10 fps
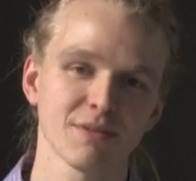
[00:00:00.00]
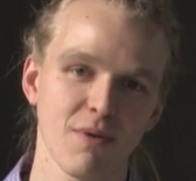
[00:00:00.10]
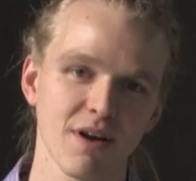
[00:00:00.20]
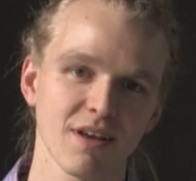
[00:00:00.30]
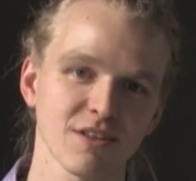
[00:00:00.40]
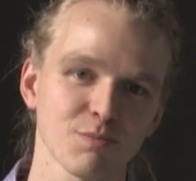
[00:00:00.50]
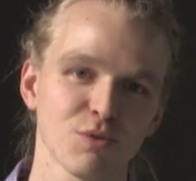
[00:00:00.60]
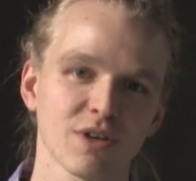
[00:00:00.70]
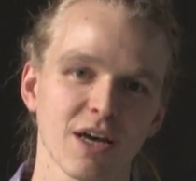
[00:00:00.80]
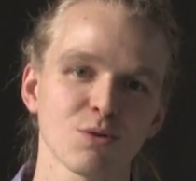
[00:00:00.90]
maja
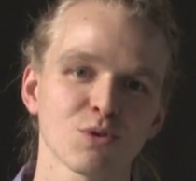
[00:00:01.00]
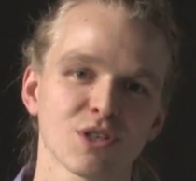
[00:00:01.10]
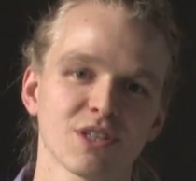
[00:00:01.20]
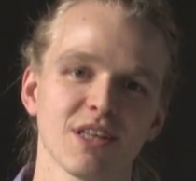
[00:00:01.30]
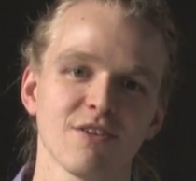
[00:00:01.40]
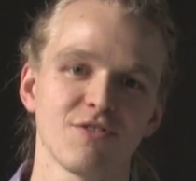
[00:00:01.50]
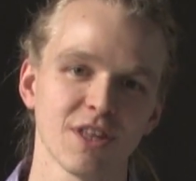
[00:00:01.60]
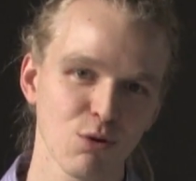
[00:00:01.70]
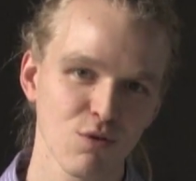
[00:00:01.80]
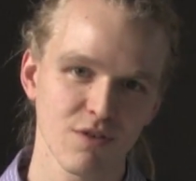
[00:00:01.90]
spotkają się na
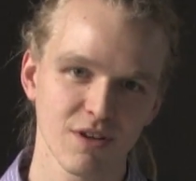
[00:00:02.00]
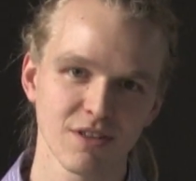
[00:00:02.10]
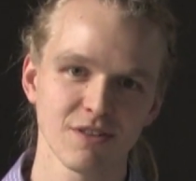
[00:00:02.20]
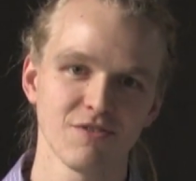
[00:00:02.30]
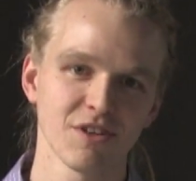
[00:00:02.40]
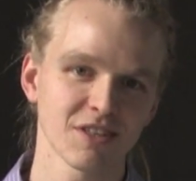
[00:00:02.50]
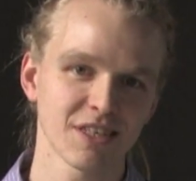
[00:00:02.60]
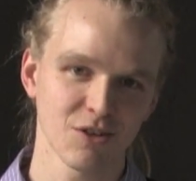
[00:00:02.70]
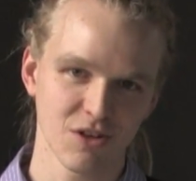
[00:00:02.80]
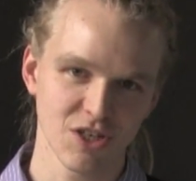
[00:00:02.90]
finałowej wielkiej
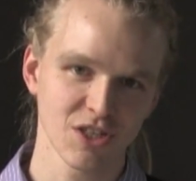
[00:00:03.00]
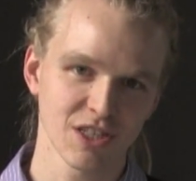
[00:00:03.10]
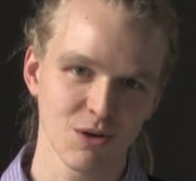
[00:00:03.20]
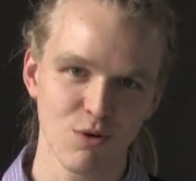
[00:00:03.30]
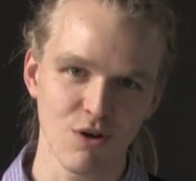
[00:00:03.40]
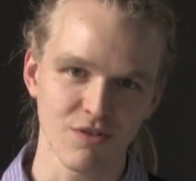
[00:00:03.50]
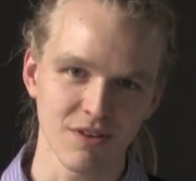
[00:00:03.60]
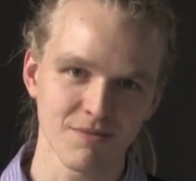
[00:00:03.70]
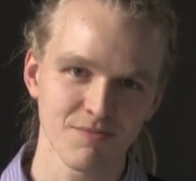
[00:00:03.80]
oranżerii naukowej.